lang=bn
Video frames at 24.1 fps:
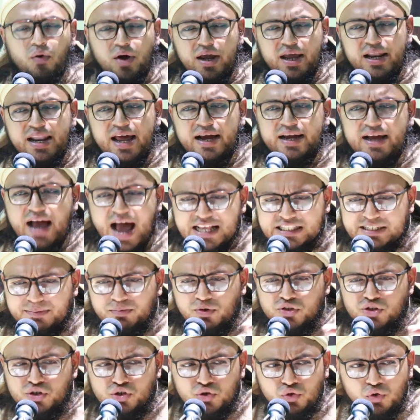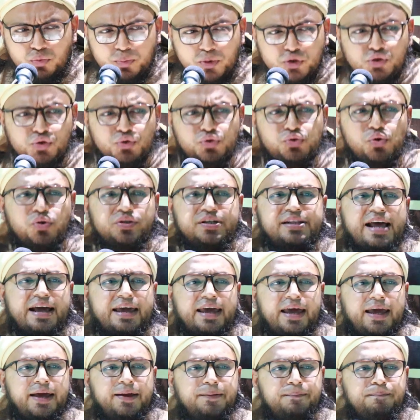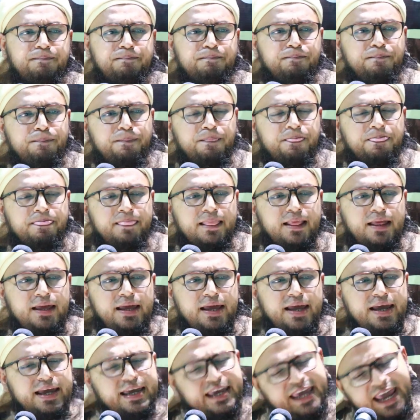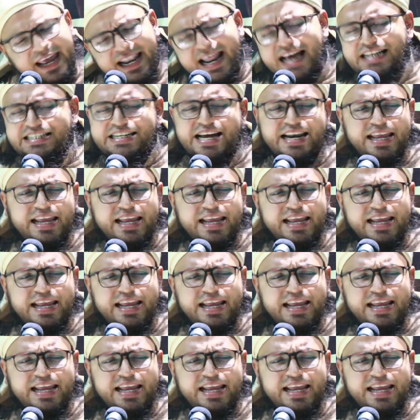ওই এলাকা আজাব গজবের জন্য উপযুক্ত হতে থাকে কে না